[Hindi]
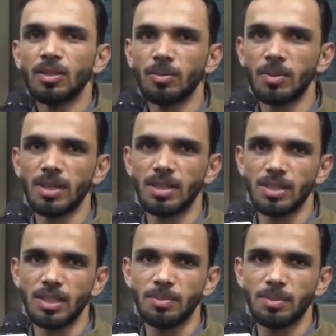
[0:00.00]
तो मेरे
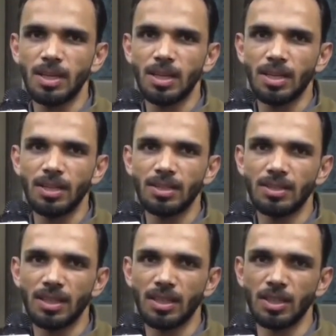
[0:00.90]
कज़न ने बताया कि जी
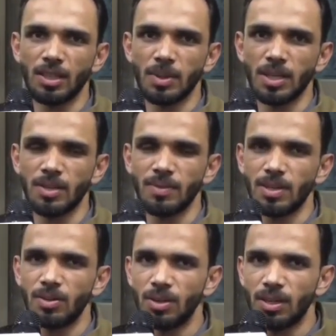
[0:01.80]
इसने गंदे में रखने
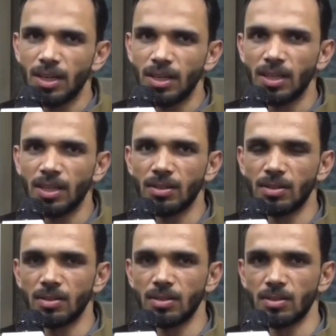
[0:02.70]
वाली गोली खाई है
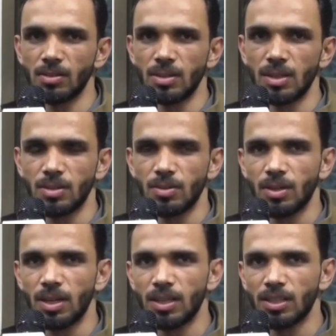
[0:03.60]
और डॉक्टरों ने कहा कि